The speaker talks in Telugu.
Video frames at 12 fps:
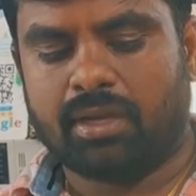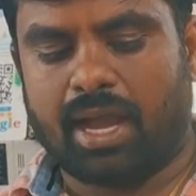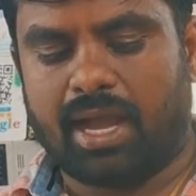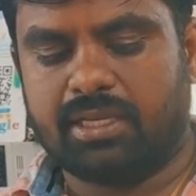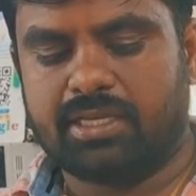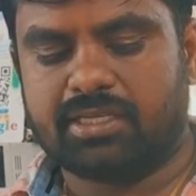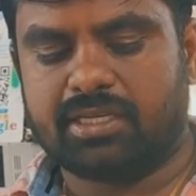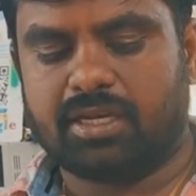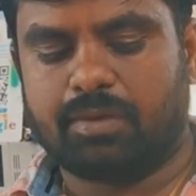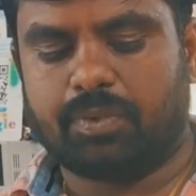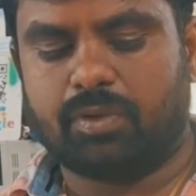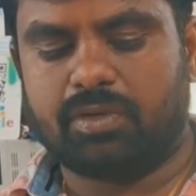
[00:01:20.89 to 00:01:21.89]
కాల్
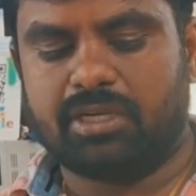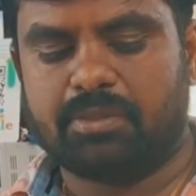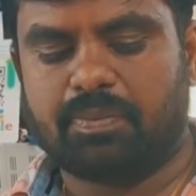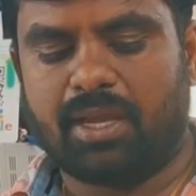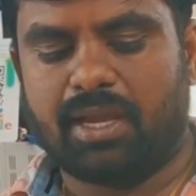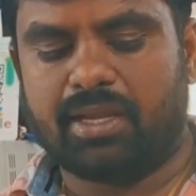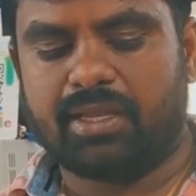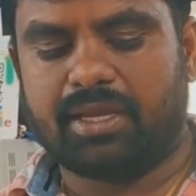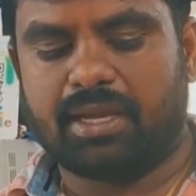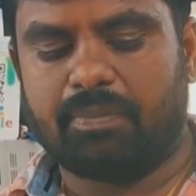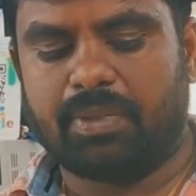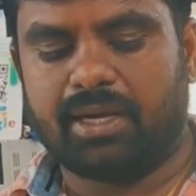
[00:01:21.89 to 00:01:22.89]
చేసేటప్పుడు డిస్ప్లే అనేది
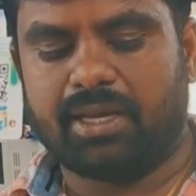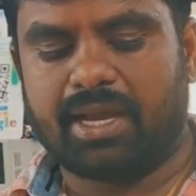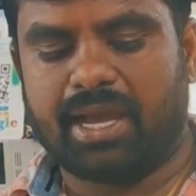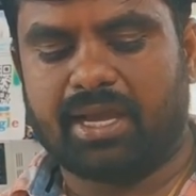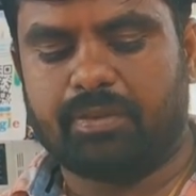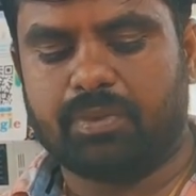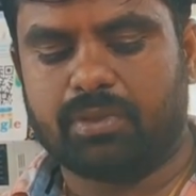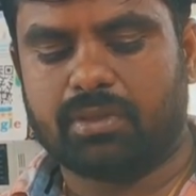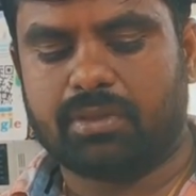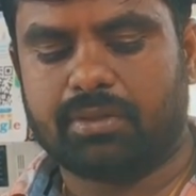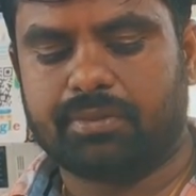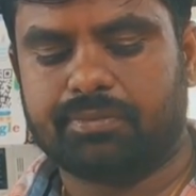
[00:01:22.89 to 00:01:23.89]
కంప్లీట్గా ఆగిపోతుంది